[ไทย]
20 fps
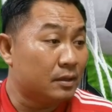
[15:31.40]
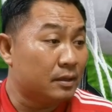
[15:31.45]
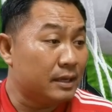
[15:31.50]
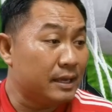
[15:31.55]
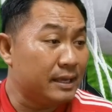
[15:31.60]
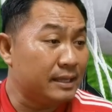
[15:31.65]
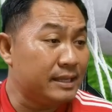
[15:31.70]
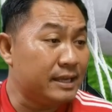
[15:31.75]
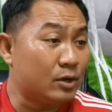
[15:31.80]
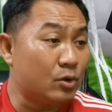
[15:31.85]

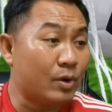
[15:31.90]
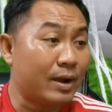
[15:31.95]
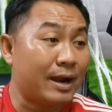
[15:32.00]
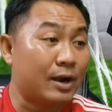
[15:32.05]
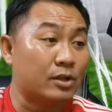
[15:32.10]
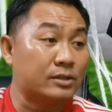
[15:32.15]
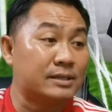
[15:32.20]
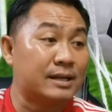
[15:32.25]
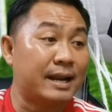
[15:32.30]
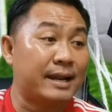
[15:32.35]
เอ้ดีโก้คา
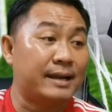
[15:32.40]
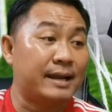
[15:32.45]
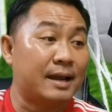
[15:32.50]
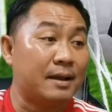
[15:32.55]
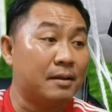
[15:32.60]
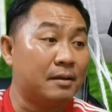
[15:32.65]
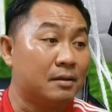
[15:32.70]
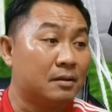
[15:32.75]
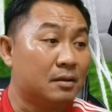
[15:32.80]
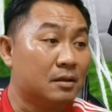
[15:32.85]
ร์ลอสเท่าไหร่นะ
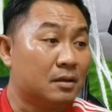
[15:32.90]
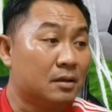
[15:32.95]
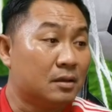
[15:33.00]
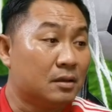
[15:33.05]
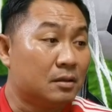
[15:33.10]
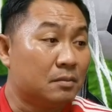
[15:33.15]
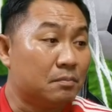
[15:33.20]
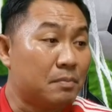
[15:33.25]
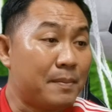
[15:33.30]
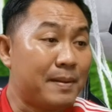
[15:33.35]

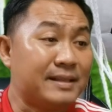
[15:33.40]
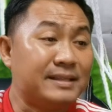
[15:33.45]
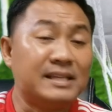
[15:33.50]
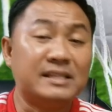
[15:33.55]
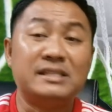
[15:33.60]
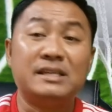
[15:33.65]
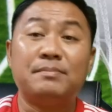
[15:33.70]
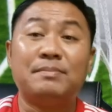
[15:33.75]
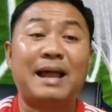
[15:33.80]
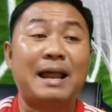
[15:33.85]
ประมาณ
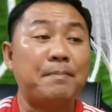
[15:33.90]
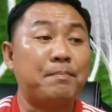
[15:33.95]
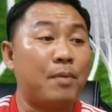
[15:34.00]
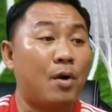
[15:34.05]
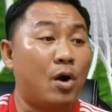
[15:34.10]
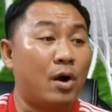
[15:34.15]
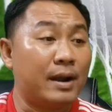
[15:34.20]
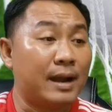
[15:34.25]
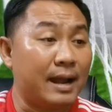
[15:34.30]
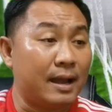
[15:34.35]
70 ล้านป
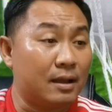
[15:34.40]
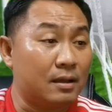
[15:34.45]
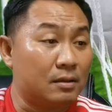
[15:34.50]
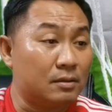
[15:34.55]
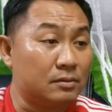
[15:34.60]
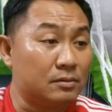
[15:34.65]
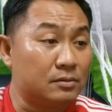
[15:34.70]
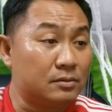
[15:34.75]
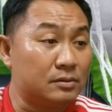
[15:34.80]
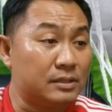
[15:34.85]
อนด์อะ
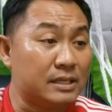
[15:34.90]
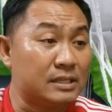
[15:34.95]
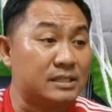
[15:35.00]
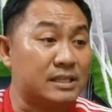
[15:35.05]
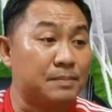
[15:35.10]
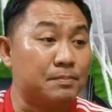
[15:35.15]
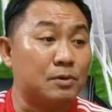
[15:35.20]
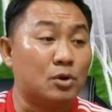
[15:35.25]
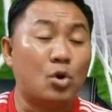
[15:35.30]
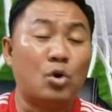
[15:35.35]

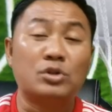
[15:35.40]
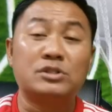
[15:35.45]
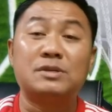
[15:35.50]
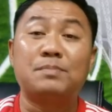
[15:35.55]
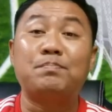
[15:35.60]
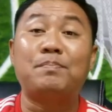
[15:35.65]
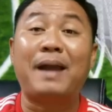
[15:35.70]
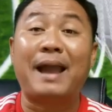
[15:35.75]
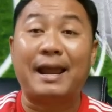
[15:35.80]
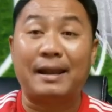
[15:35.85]
70 หรือ
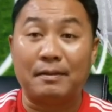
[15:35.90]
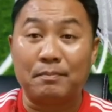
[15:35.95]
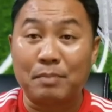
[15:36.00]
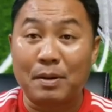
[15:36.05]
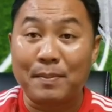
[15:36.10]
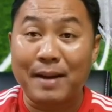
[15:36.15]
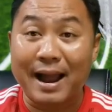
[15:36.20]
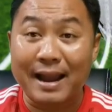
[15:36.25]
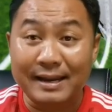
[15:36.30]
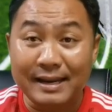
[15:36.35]
68 ป
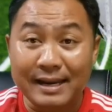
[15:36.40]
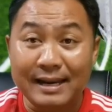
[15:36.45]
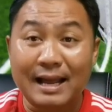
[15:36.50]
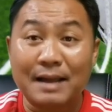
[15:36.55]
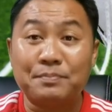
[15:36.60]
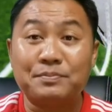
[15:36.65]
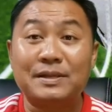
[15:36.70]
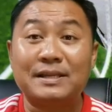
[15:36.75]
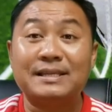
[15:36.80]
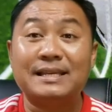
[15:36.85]
ระมาณนี้นะค
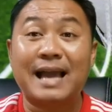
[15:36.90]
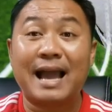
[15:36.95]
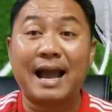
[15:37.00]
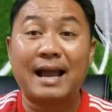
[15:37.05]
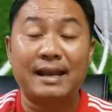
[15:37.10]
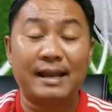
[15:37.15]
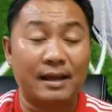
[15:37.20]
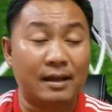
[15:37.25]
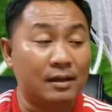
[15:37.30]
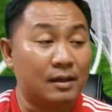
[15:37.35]
รับสัญญา
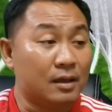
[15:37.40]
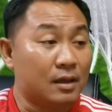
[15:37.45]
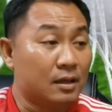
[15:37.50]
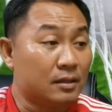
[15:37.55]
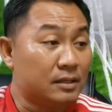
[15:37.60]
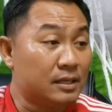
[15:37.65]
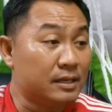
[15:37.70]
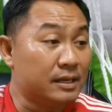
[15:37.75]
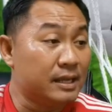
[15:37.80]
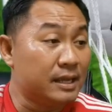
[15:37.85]
เนี่ย
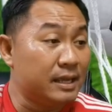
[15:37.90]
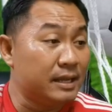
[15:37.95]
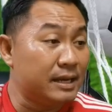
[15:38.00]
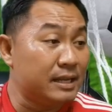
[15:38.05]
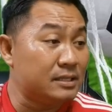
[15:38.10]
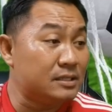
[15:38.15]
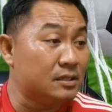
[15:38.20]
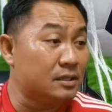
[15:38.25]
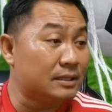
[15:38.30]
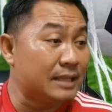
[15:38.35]
ทีนี้ใน
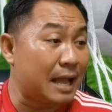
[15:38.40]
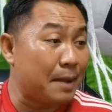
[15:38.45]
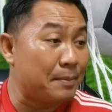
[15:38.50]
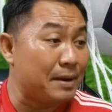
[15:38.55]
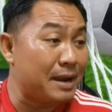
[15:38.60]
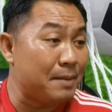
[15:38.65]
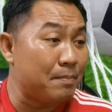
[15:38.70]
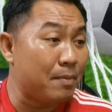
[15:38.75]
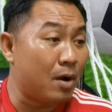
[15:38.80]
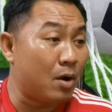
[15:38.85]
สื่อต่างประ
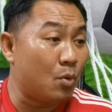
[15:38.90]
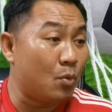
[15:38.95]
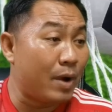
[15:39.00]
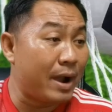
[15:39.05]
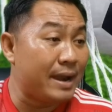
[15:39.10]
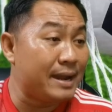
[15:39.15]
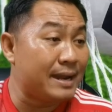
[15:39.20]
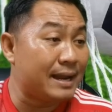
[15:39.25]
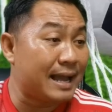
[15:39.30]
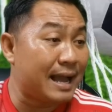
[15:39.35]
เทศบอกไว้
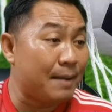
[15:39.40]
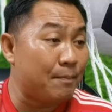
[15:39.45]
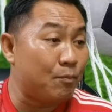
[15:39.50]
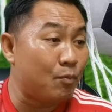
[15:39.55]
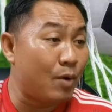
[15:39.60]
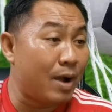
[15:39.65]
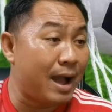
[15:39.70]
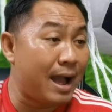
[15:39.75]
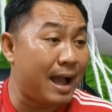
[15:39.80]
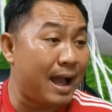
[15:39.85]
นะครับ
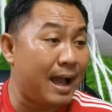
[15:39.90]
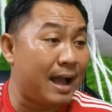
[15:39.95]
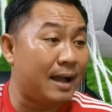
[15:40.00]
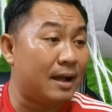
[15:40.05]
ว่า